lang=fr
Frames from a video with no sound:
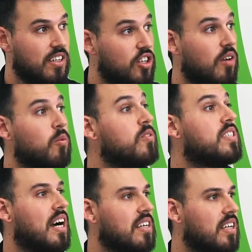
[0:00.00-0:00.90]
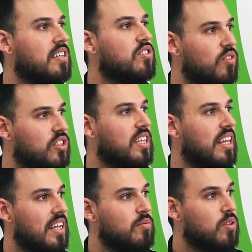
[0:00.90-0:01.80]
genre maudit cancer tu vas tu
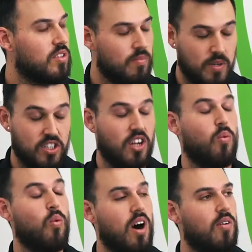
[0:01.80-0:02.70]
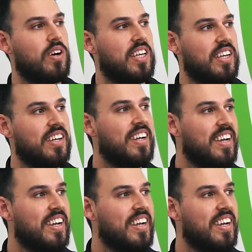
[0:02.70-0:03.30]
t'en tout ça puis là j'étais waouh ok